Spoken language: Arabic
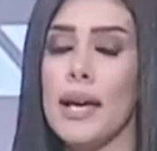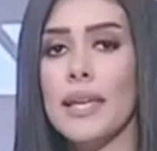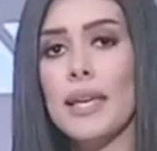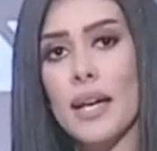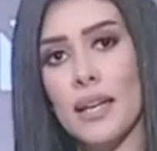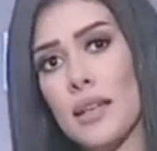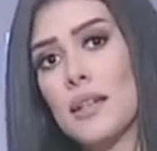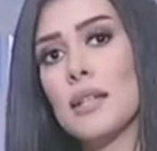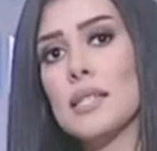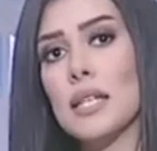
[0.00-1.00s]
اي
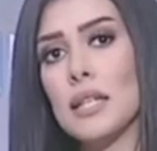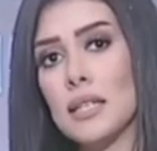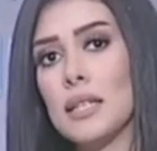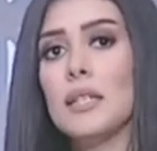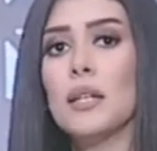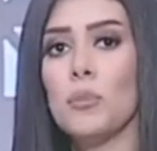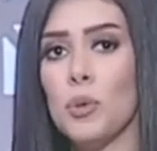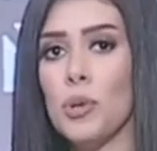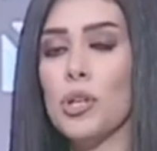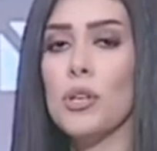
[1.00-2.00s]
حاجه نغسل ايدينا
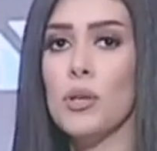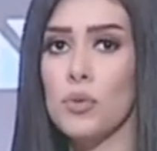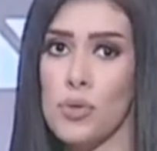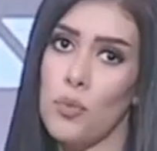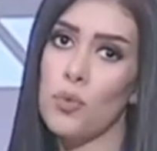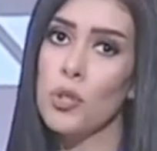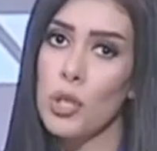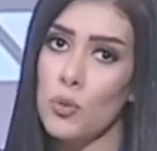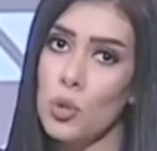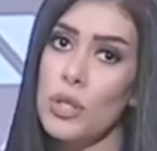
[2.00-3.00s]
بميه
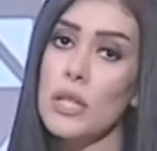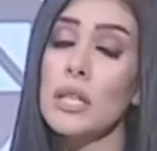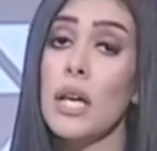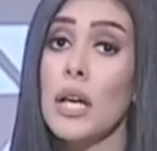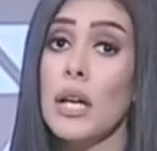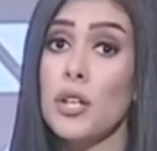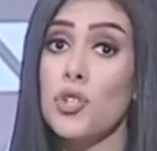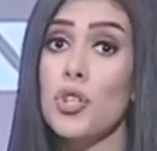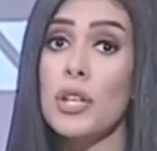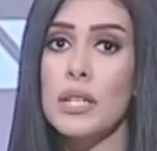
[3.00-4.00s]
وصابون لمده
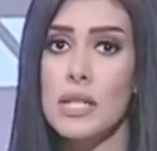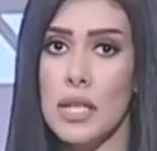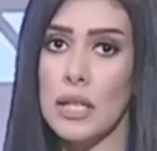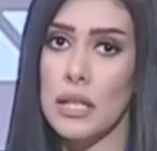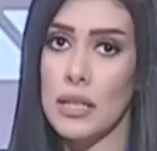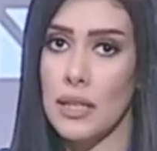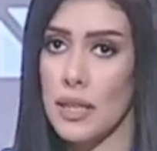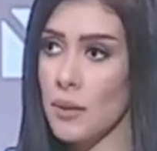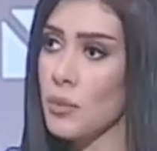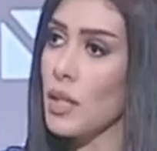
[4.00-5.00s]
20 ثانيه
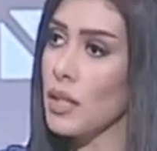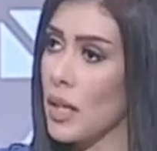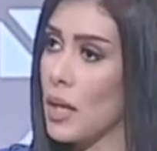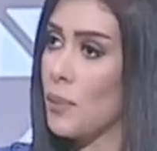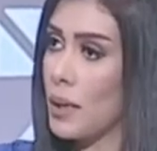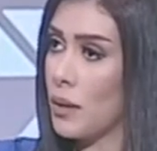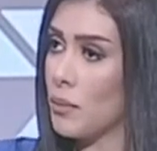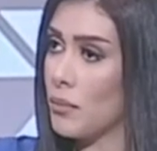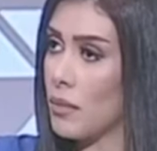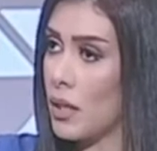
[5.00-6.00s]
ده امتى ده قبل
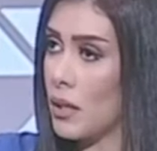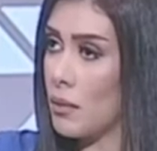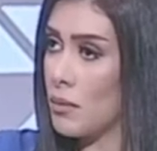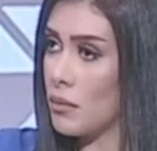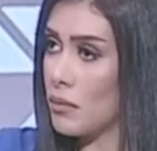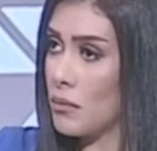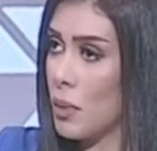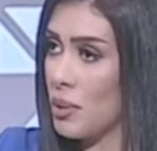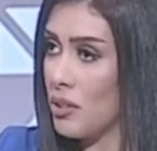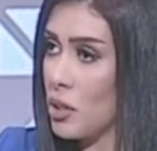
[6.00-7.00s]
ما
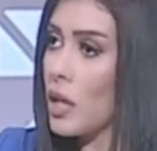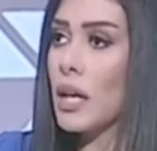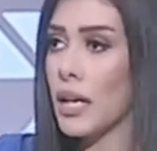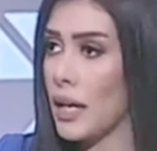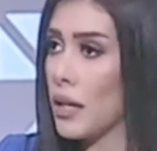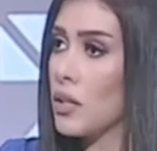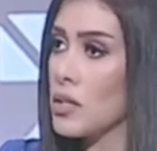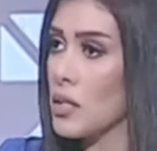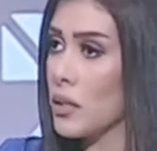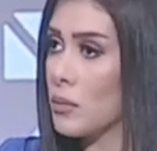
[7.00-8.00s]
ما بنطلع
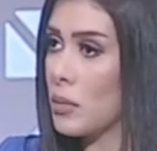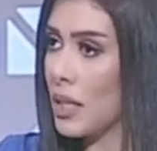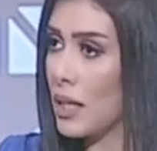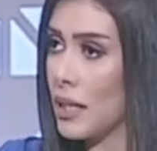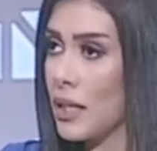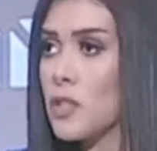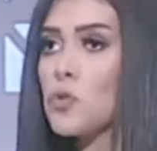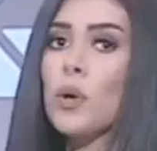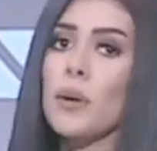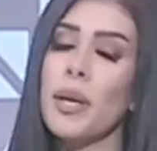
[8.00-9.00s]
الحاجه اصلا من
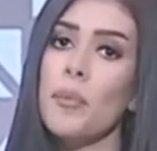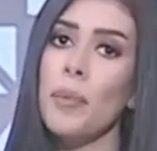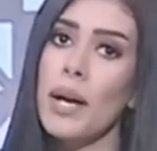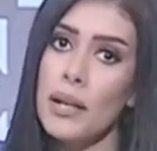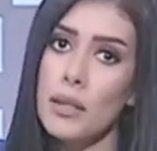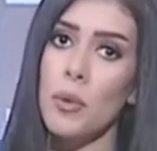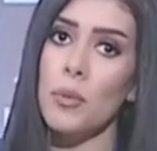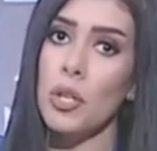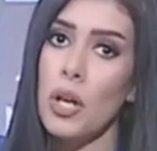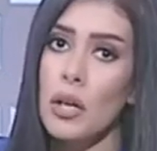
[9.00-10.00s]
الاكياس وكمان بعد
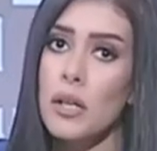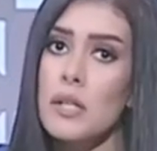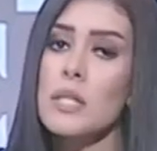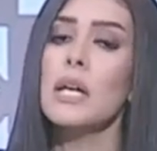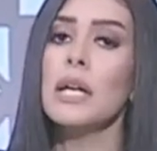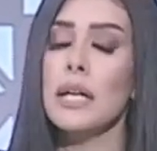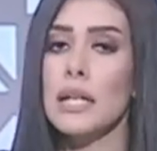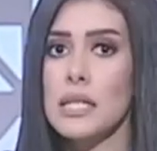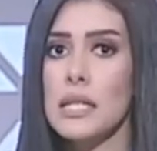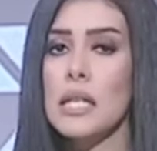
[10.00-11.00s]
ما بنخلص
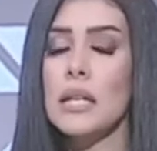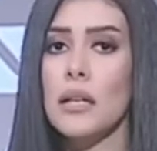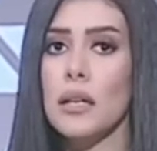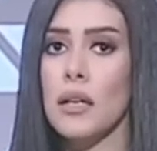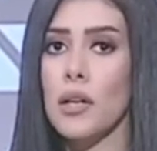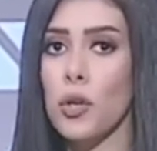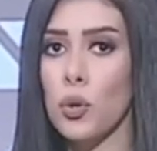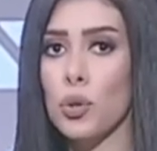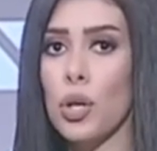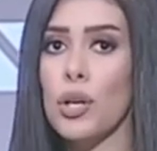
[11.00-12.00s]
غسيل آه،
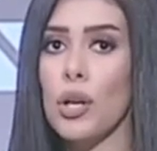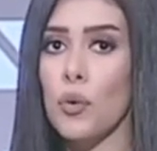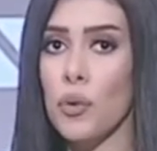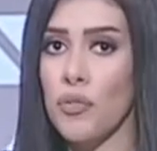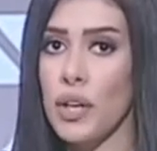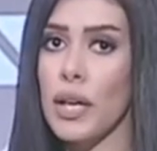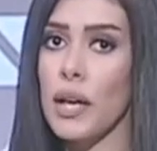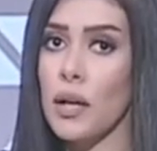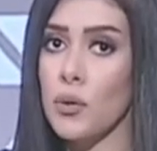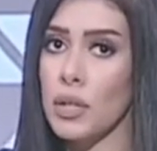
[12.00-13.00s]
الخضار او
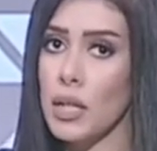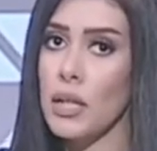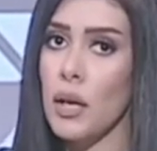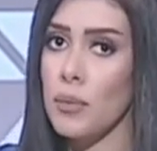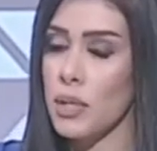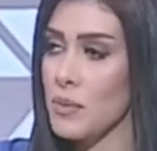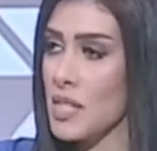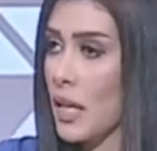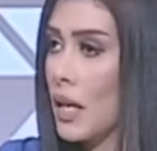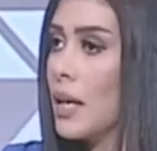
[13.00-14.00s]
الفاكهه او ان احنا
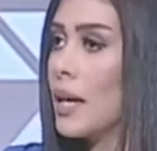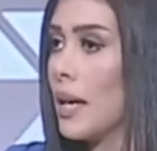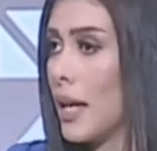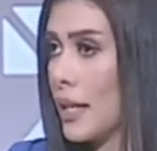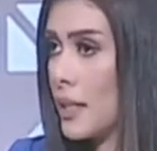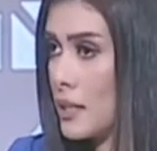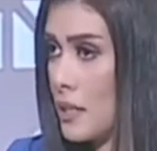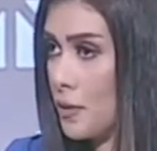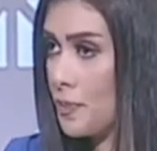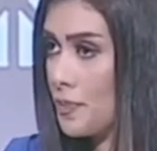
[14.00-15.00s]
بنمسح الحاجات دي